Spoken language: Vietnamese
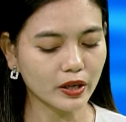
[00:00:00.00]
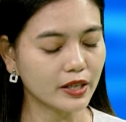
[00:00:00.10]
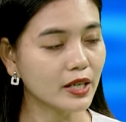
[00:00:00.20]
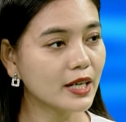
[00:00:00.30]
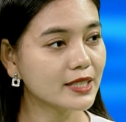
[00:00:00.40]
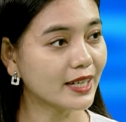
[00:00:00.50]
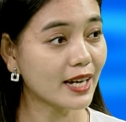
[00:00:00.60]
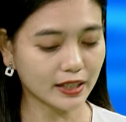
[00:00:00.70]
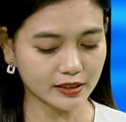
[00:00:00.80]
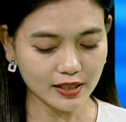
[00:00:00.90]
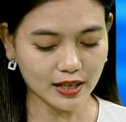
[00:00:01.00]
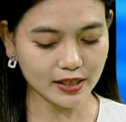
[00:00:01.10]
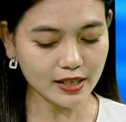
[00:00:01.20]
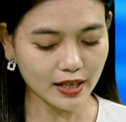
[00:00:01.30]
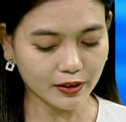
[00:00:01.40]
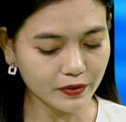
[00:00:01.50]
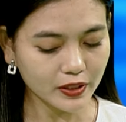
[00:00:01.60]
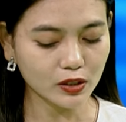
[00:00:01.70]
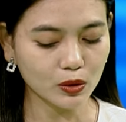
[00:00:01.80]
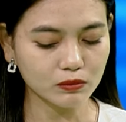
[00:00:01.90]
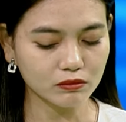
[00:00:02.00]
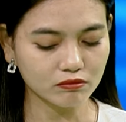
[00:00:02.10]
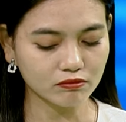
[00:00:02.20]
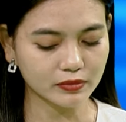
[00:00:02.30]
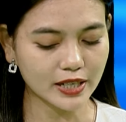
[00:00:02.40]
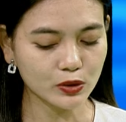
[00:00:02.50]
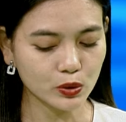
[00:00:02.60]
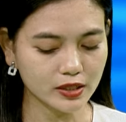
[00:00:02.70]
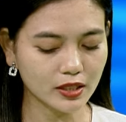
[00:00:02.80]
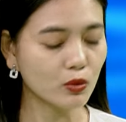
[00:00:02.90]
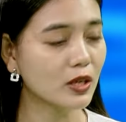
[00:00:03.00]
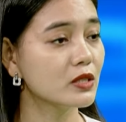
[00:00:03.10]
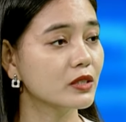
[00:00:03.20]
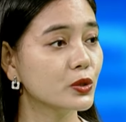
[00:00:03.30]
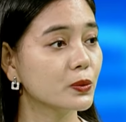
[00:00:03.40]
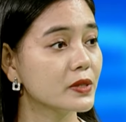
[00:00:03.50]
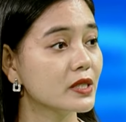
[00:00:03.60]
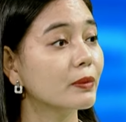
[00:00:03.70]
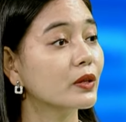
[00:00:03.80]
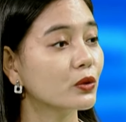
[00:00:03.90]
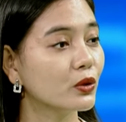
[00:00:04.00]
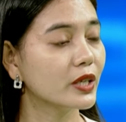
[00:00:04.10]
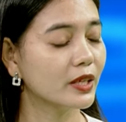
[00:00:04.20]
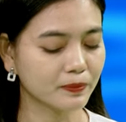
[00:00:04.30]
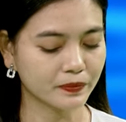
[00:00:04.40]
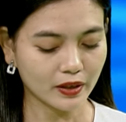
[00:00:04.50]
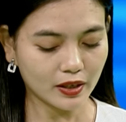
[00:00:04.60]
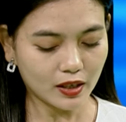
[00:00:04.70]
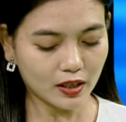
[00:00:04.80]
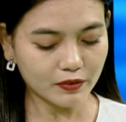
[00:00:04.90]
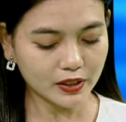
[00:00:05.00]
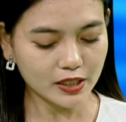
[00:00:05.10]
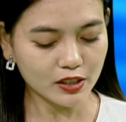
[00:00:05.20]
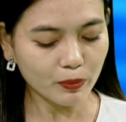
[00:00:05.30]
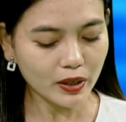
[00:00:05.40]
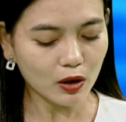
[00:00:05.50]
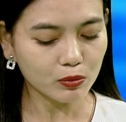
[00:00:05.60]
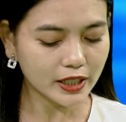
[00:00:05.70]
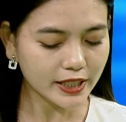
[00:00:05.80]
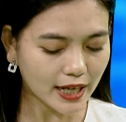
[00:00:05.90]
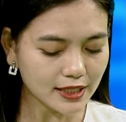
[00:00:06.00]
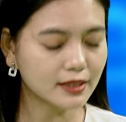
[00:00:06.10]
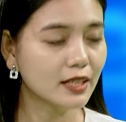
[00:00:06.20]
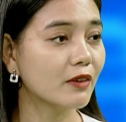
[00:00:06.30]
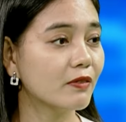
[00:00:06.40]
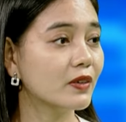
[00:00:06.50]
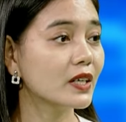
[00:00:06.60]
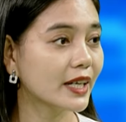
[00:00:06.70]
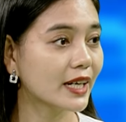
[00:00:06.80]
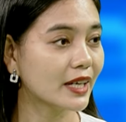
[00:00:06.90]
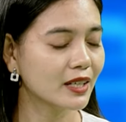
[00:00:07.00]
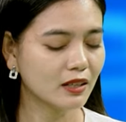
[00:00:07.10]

nghệ chẳng hạn như là các hãng viễn thông um, đang chuyển dần qua sử dụng cpu nội địa à, vậy thì không biết là ông đánh giá như thế nào về vấn đề này